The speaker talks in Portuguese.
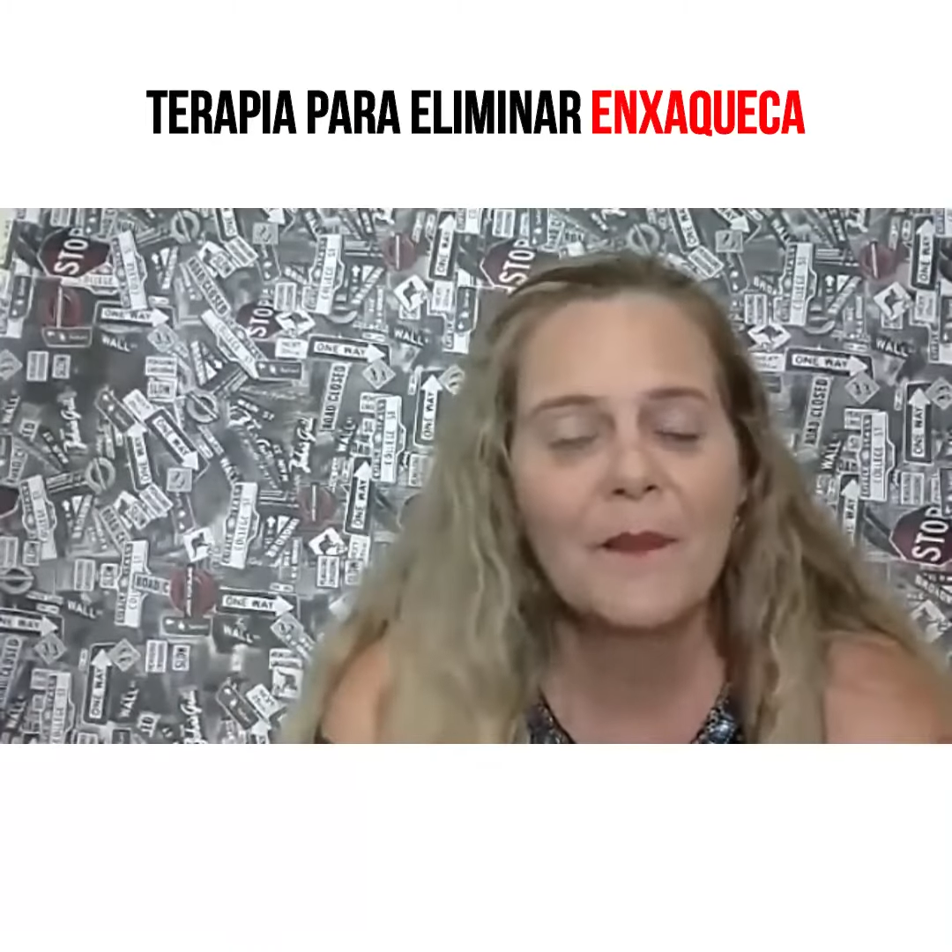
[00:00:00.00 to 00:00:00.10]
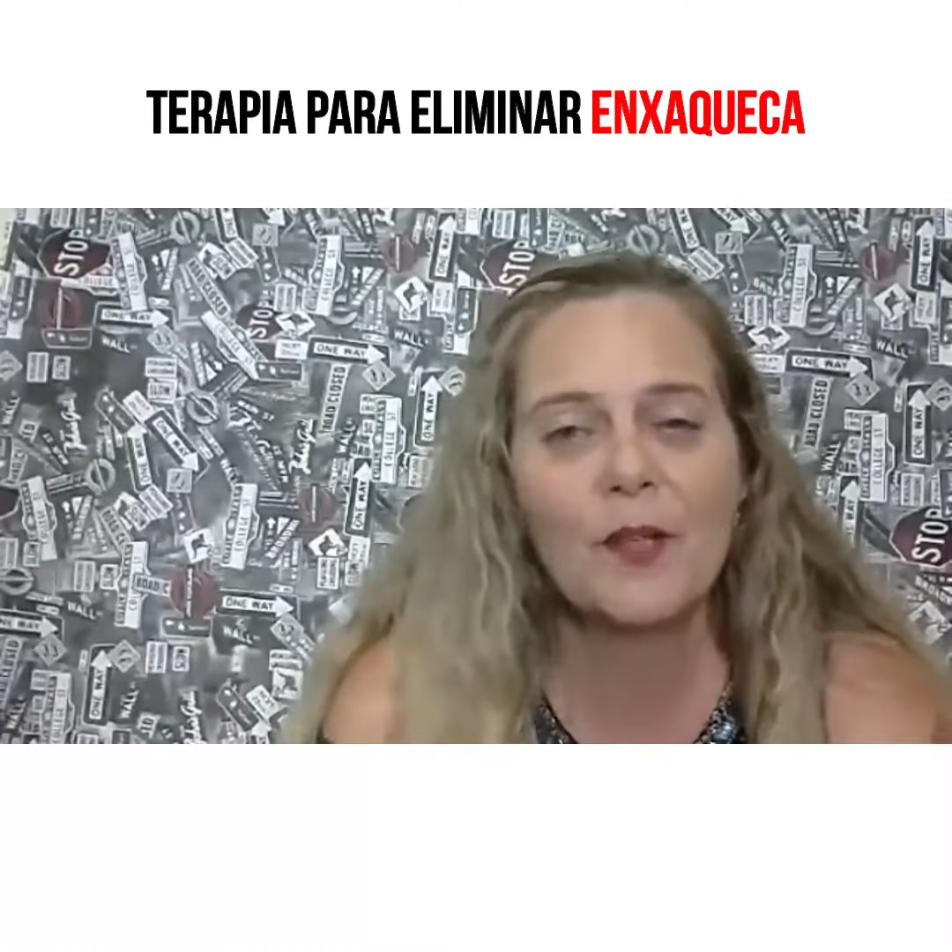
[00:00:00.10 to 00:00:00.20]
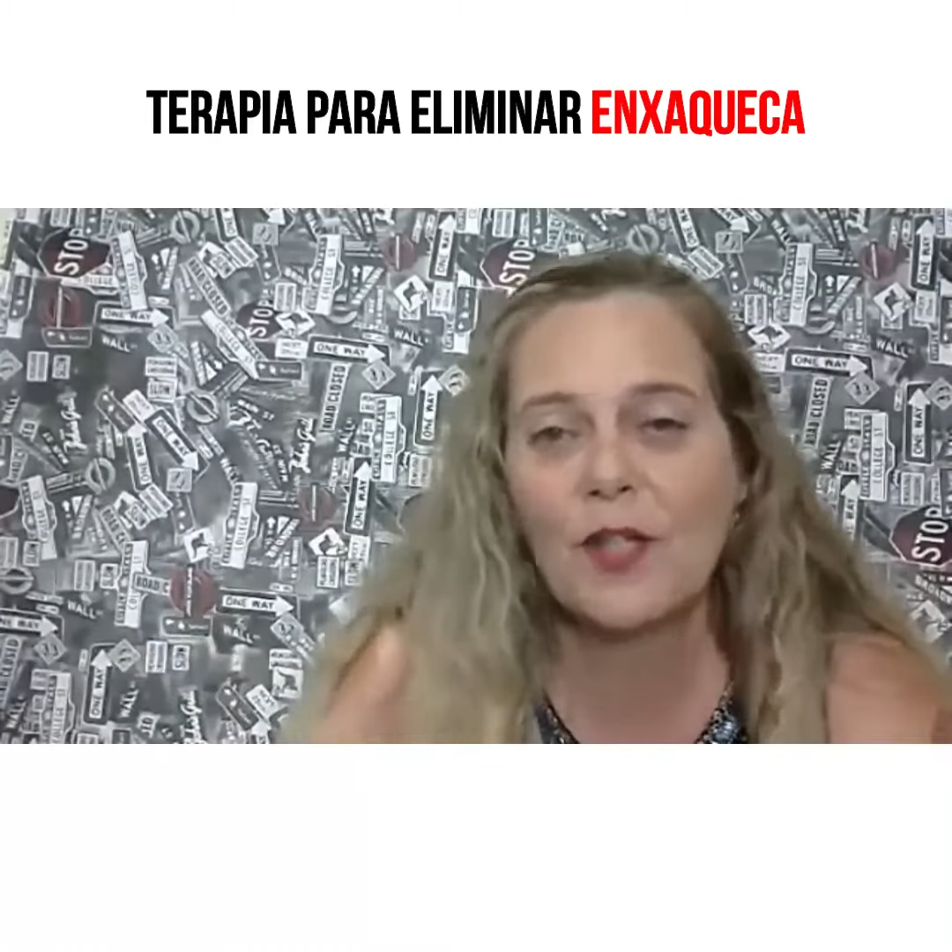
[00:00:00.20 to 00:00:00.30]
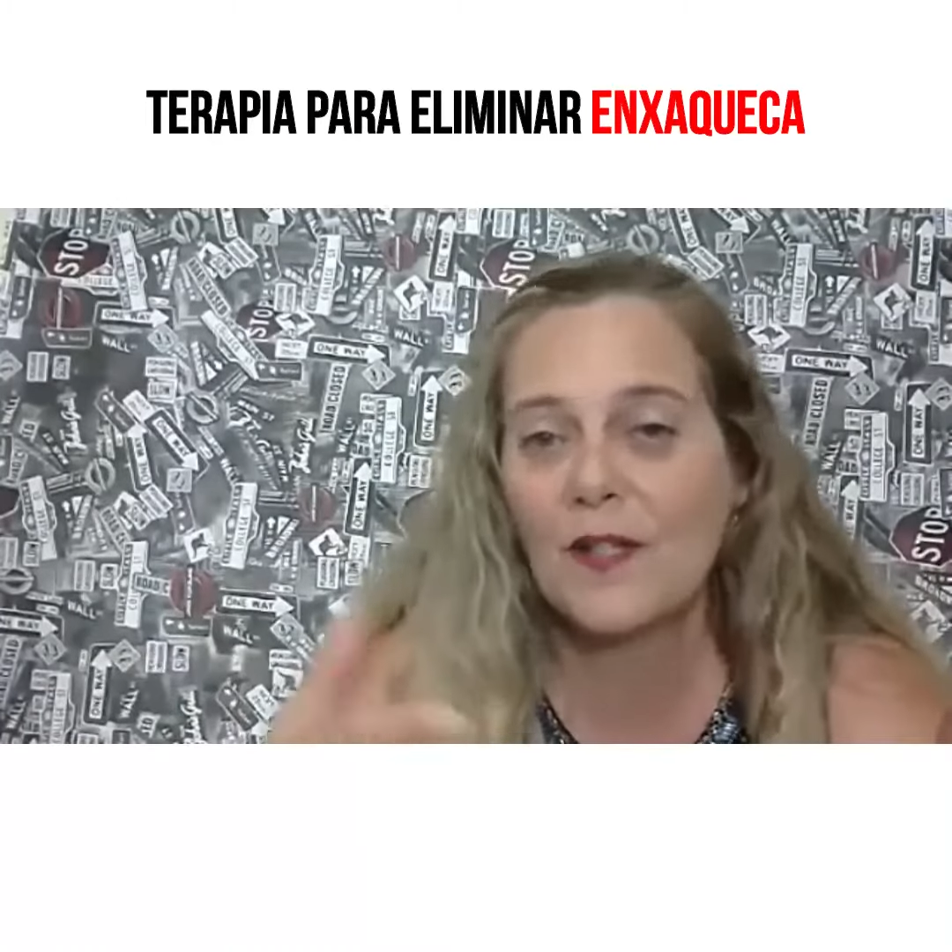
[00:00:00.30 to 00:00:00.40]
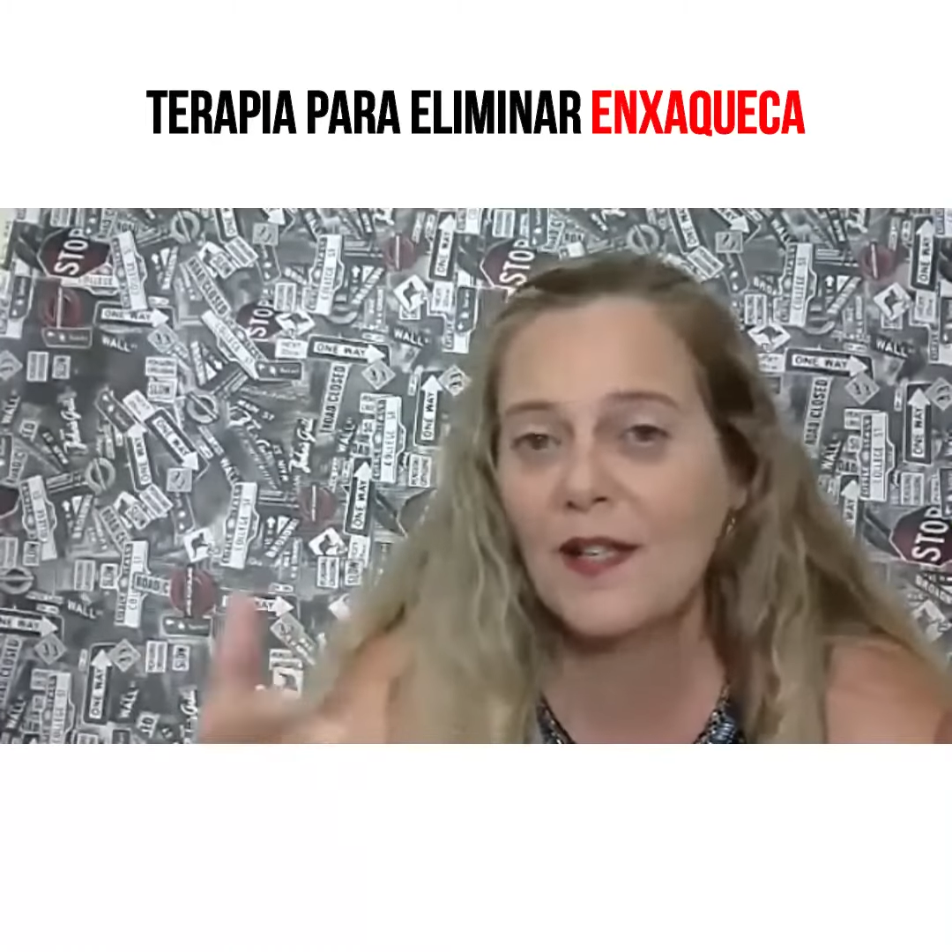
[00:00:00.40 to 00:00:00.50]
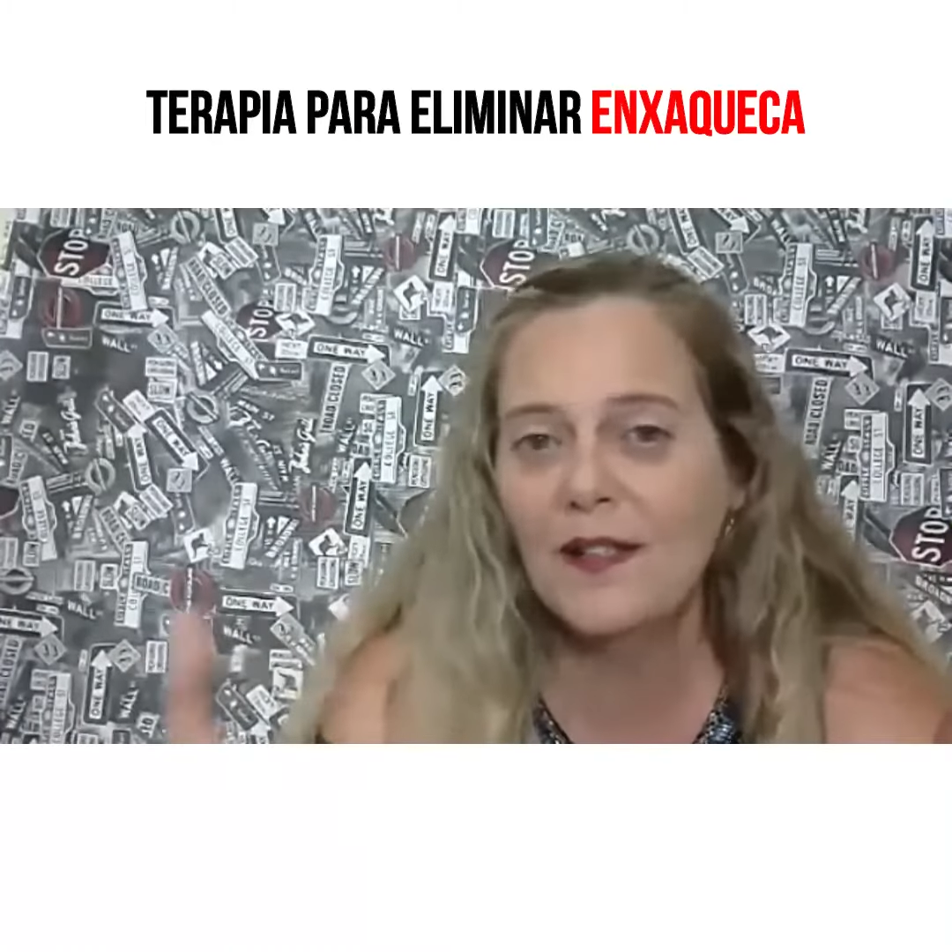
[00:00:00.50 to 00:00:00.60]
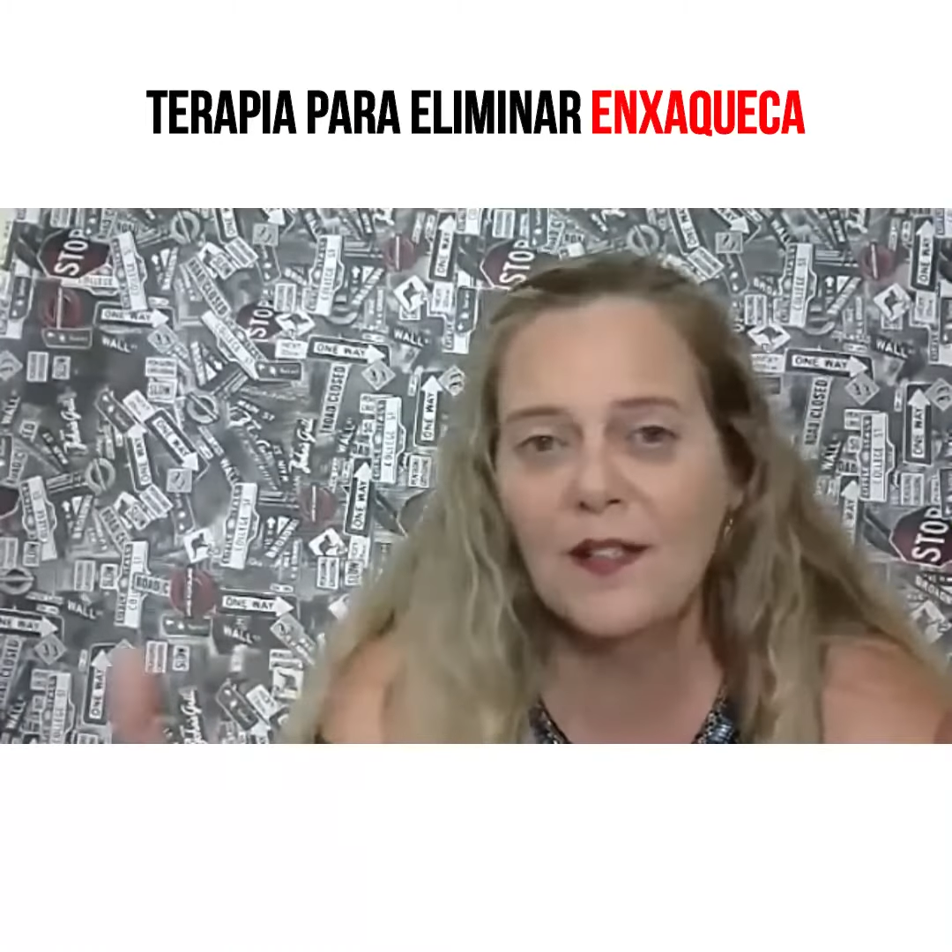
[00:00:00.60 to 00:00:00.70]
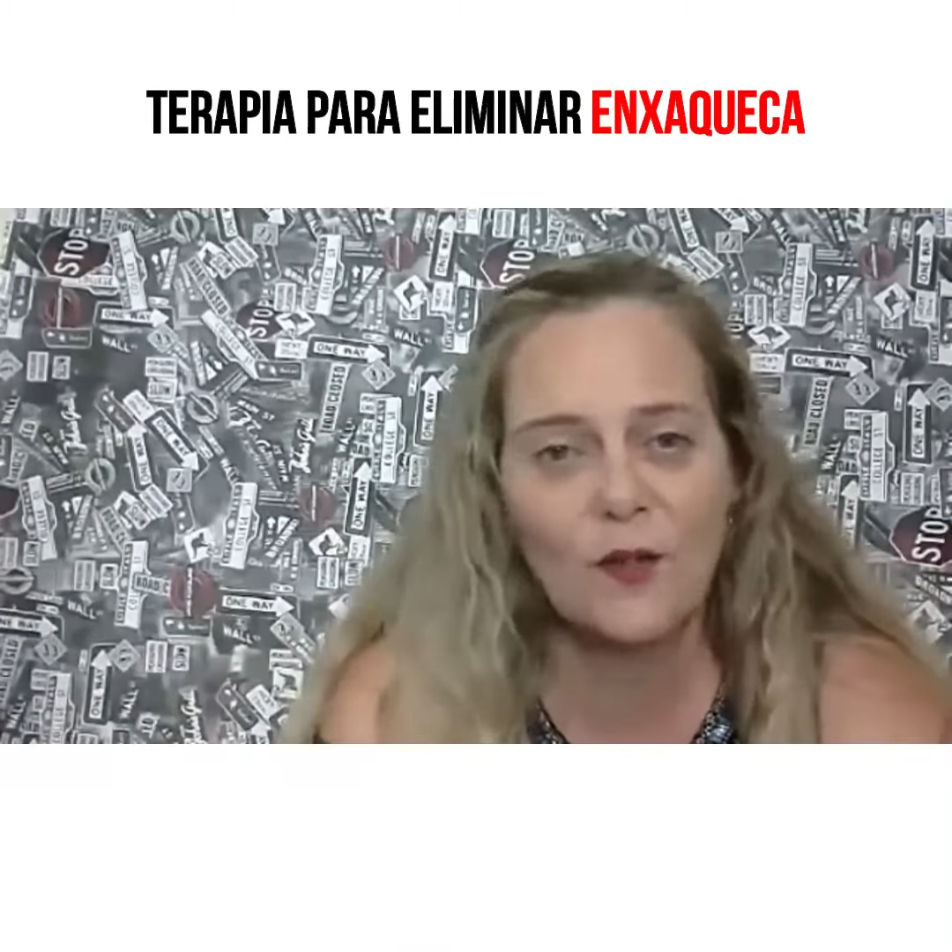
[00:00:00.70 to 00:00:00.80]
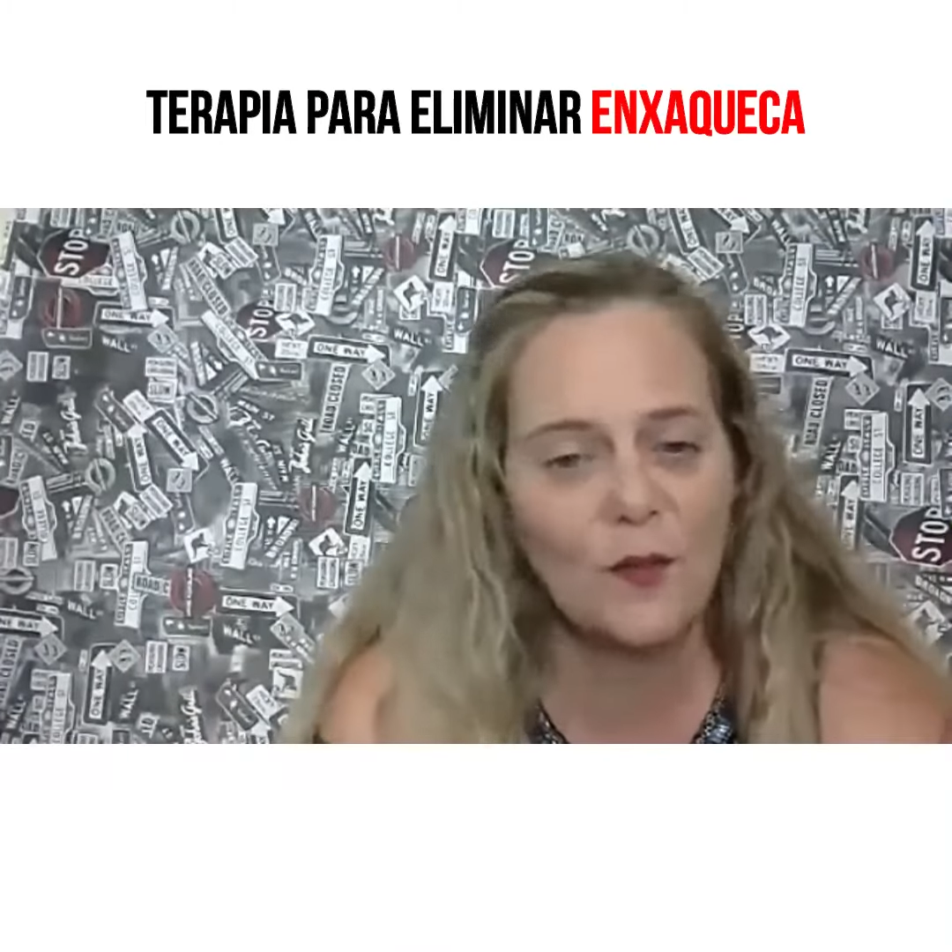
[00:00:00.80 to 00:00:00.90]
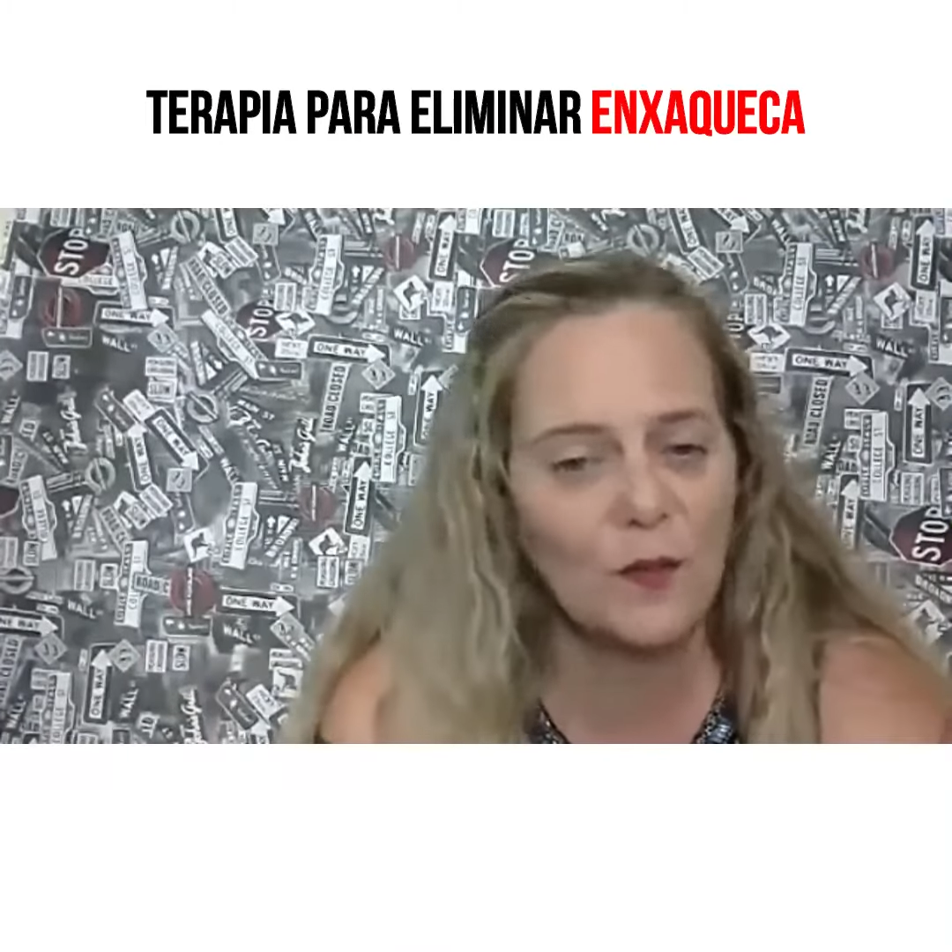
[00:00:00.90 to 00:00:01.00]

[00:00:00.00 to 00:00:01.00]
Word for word: E eu já sei disso